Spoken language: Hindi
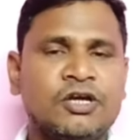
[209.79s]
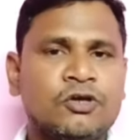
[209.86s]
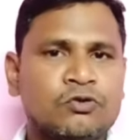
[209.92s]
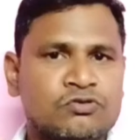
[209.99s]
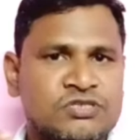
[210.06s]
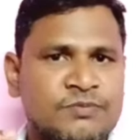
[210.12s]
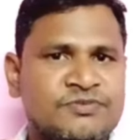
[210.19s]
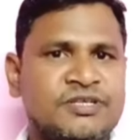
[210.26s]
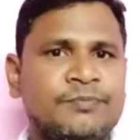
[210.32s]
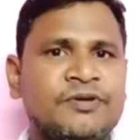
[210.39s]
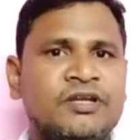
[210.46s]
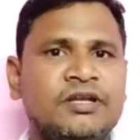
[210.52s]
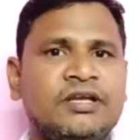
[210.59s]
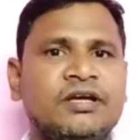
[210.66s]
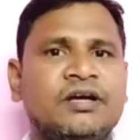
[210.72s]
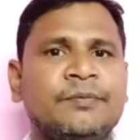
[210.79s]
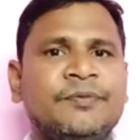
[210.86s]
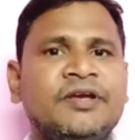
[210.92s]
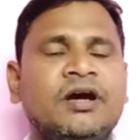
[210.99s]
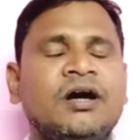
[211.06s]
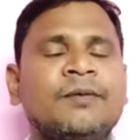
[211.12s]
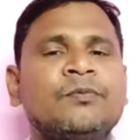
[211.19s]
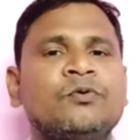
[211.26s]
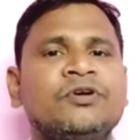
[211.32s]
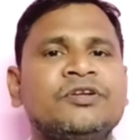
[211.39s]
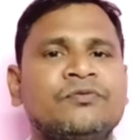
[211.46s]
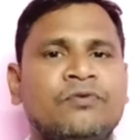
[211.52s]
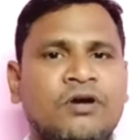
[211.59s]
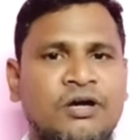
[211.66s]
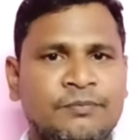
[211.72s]
तो सबसे पहले यहाँ पे आपको
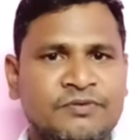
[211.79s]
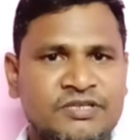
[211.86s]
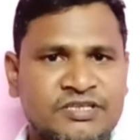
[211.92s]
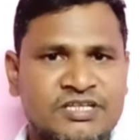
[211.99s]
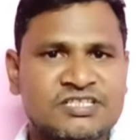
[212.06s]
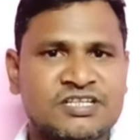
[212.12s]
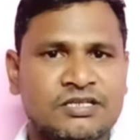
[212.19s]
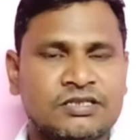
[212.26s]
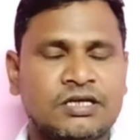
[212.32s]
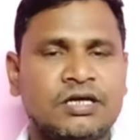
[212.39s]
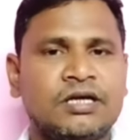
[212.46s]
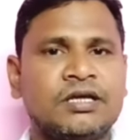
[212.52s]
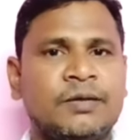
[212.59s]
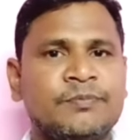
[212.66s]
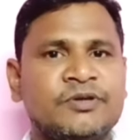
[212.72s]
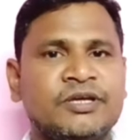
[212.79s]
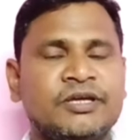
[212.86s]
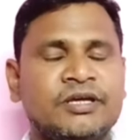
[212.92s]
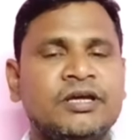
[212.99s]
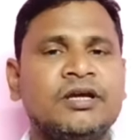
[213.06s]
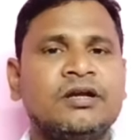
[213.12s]
इन्फॉर्म किया जाता है आपके